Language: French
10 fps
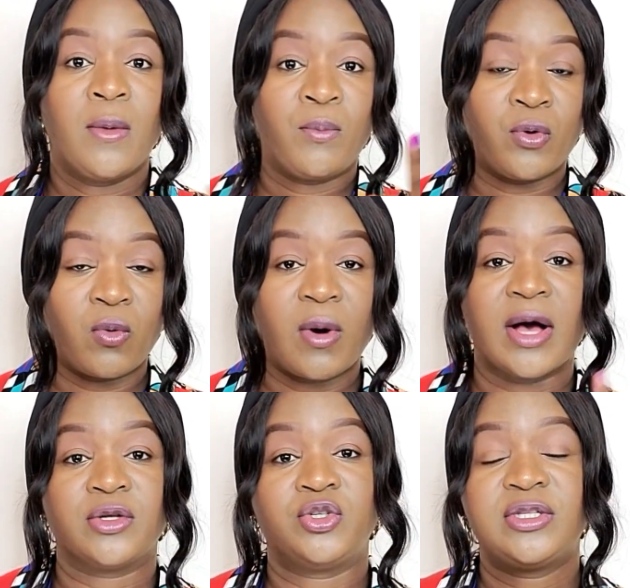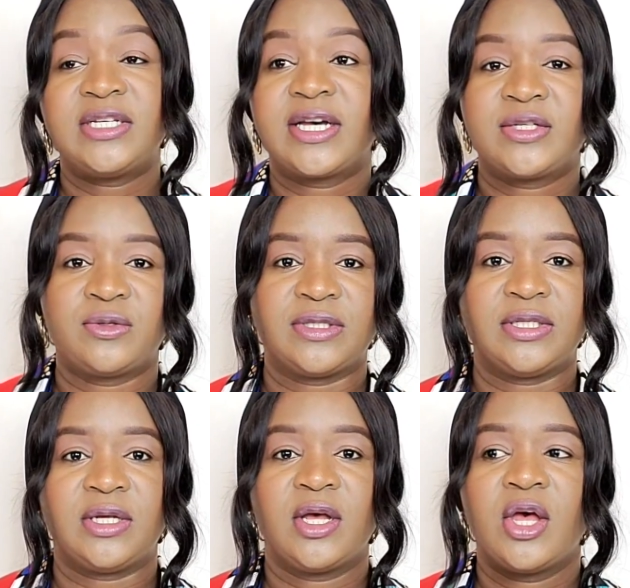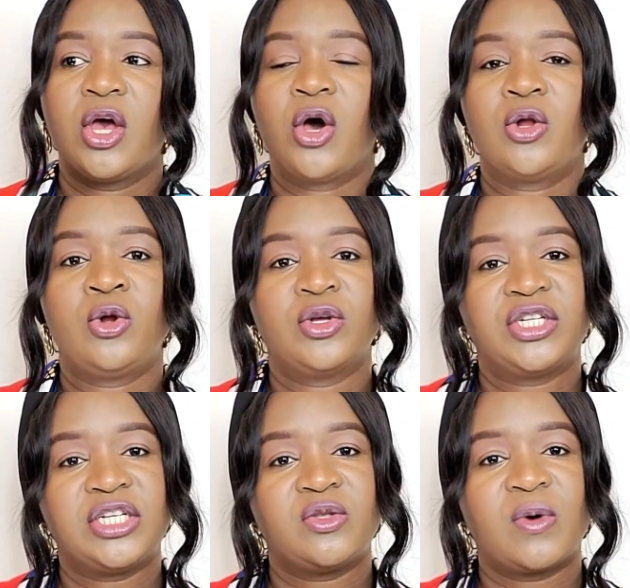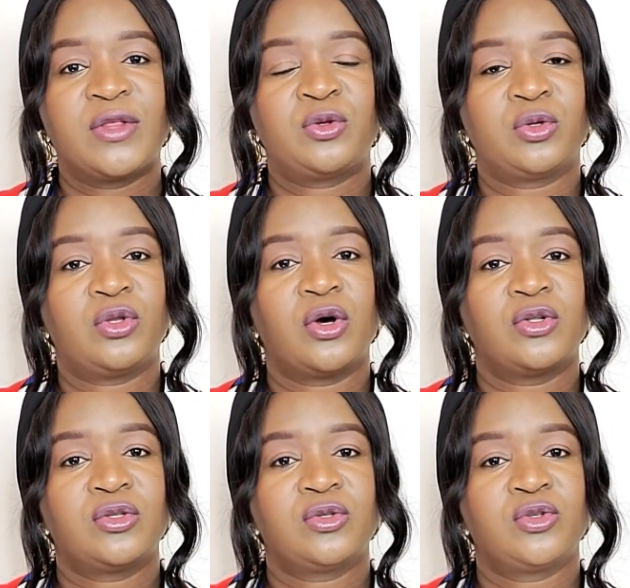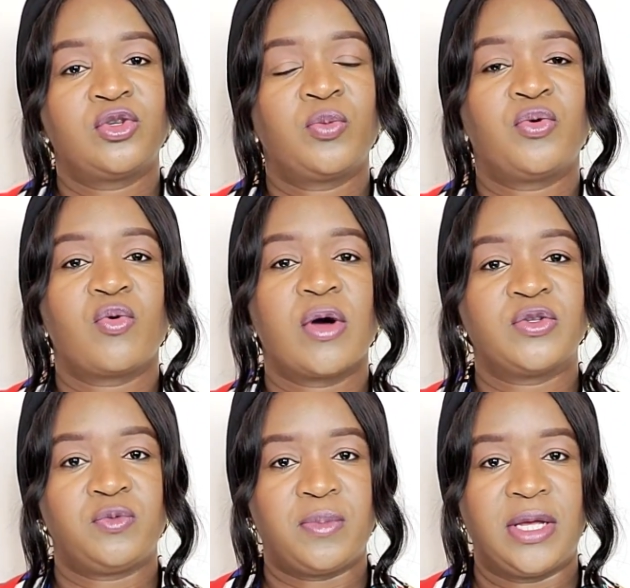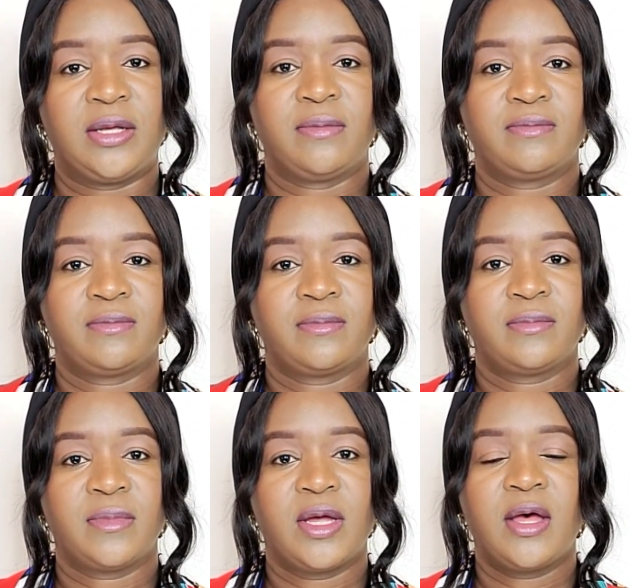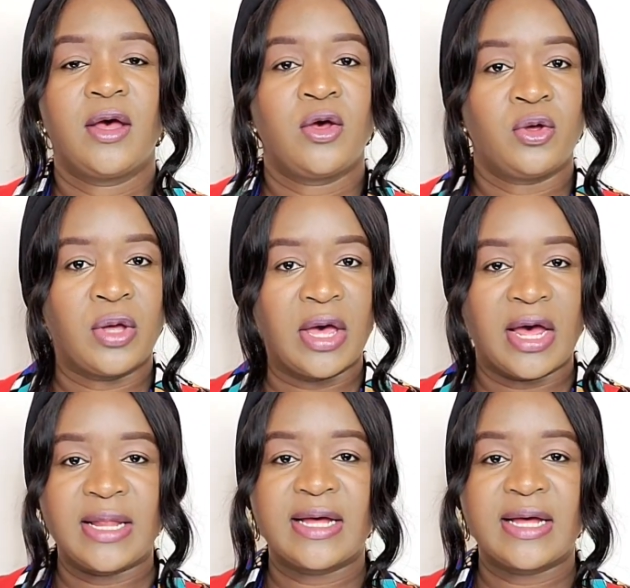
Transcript: Pourquoi Je dirais ceci. Le chinois te donne ce pour quoi tu payes. Un